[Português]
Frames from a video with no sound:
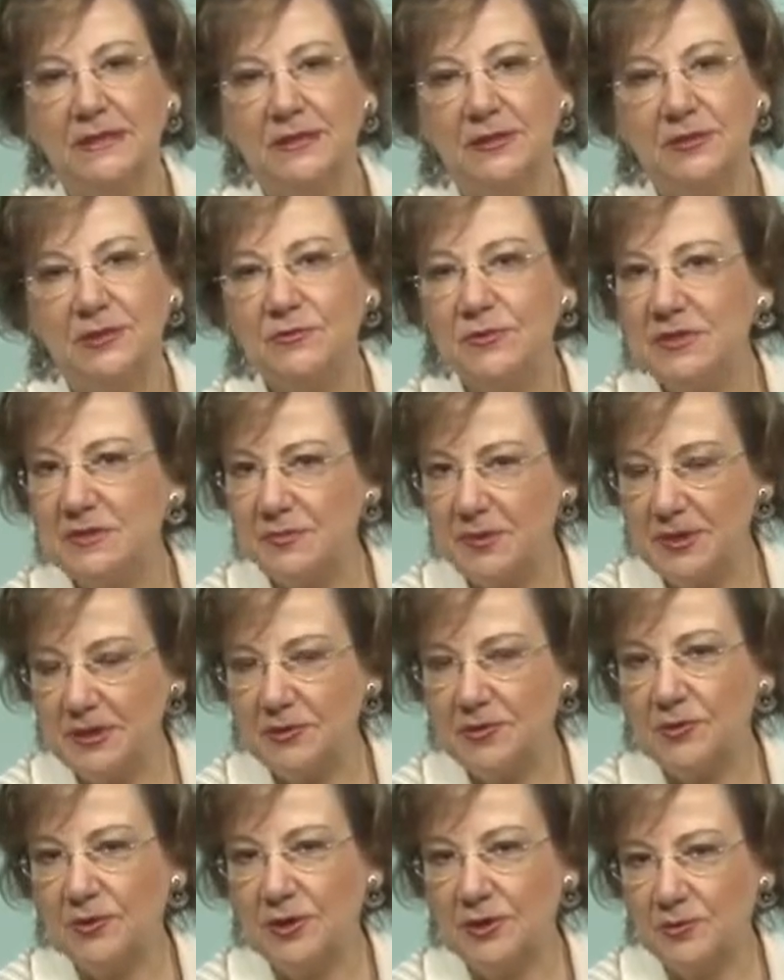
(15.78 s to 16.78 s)
de um
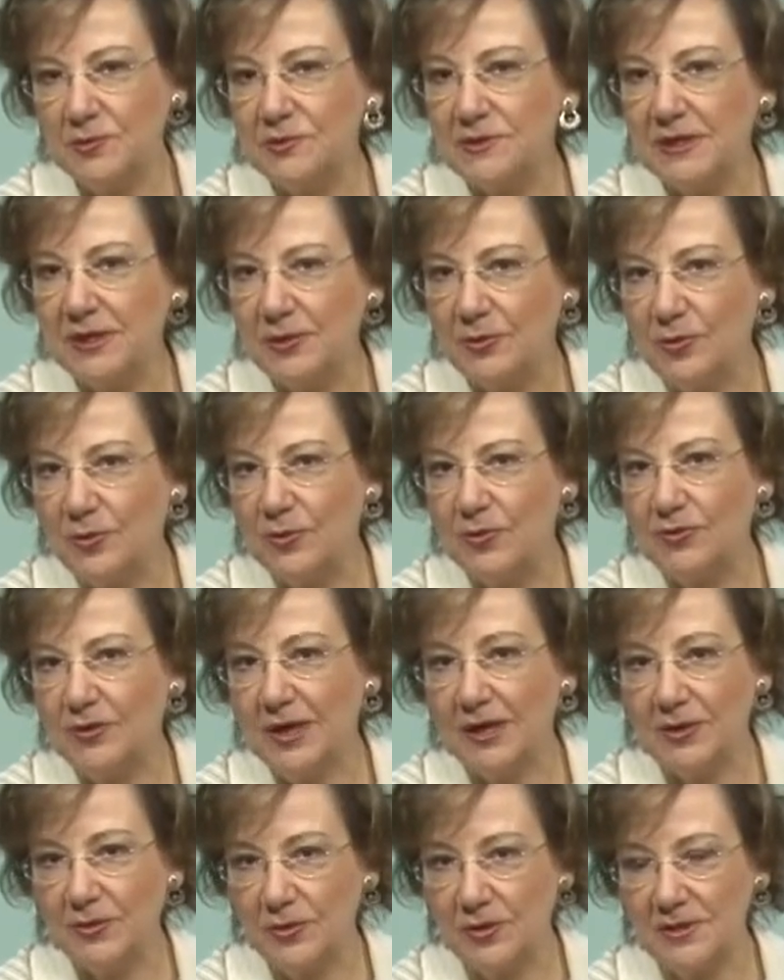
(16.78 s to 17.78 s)
espírito que nos legou
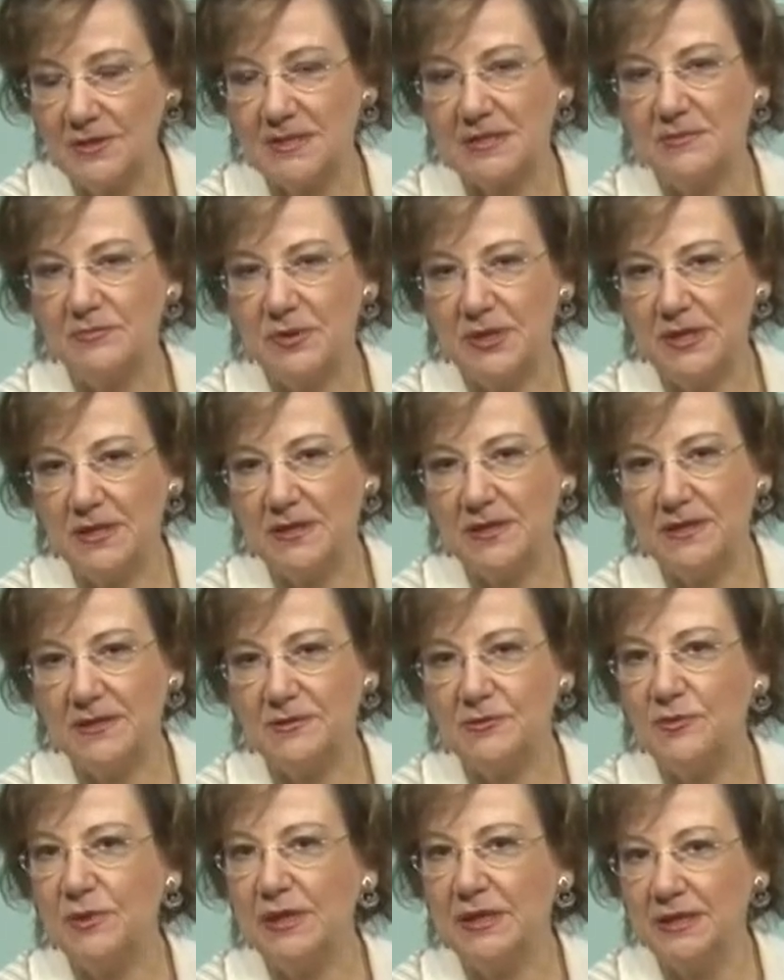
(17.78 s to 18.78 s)
a nós
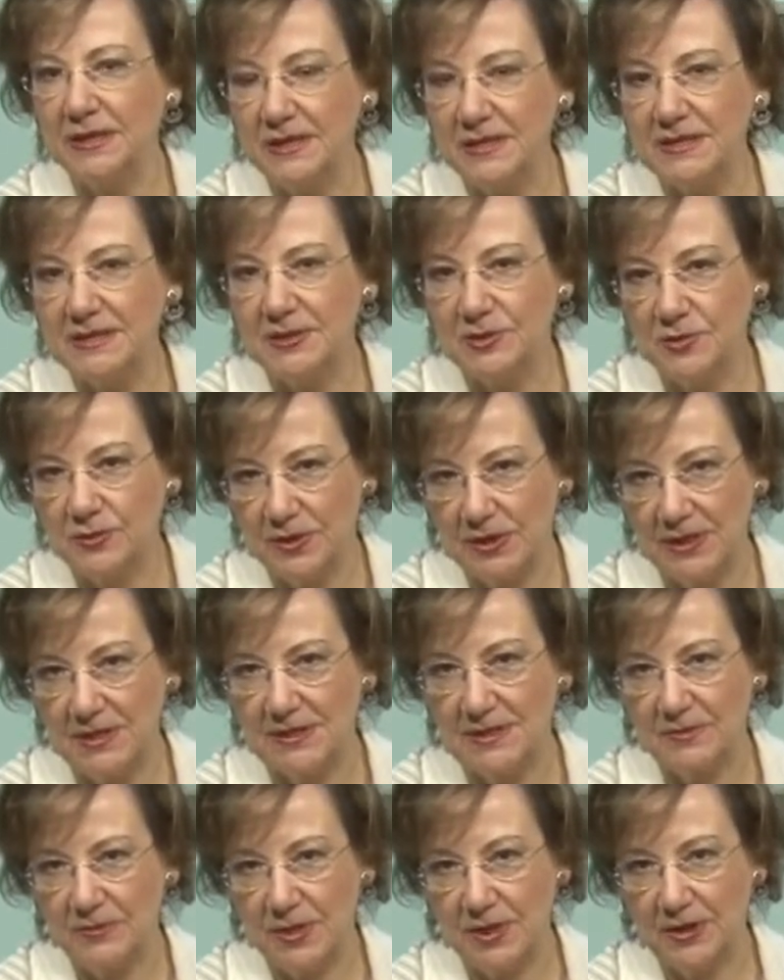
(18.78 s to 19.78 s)
espíritas uma herança de
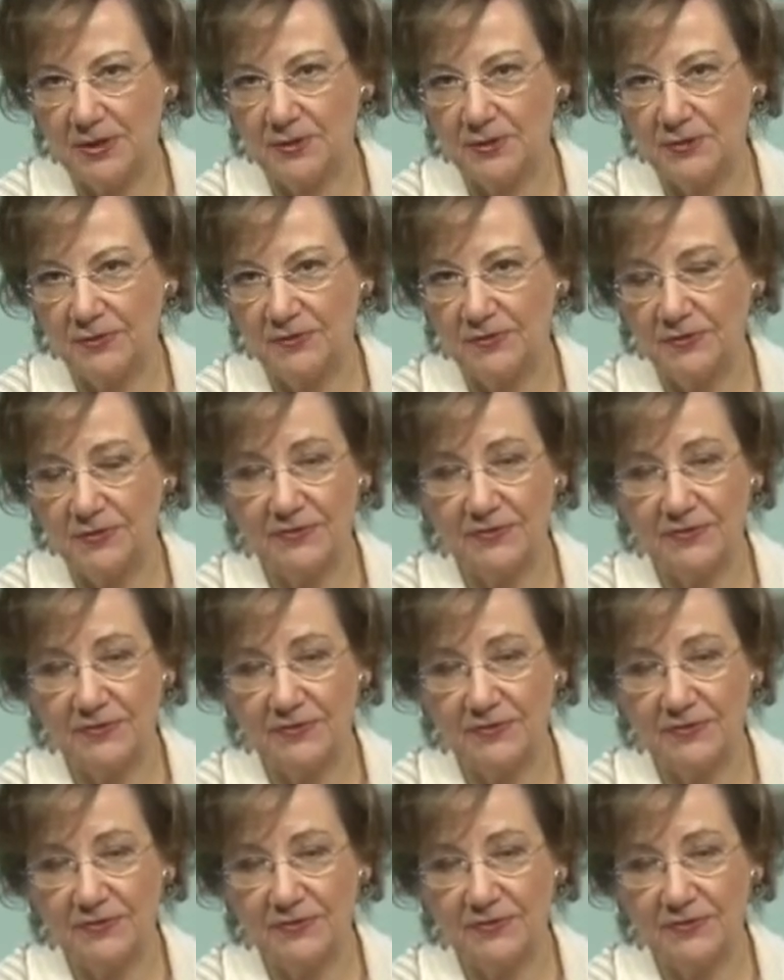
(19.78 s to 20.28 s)
conhecimento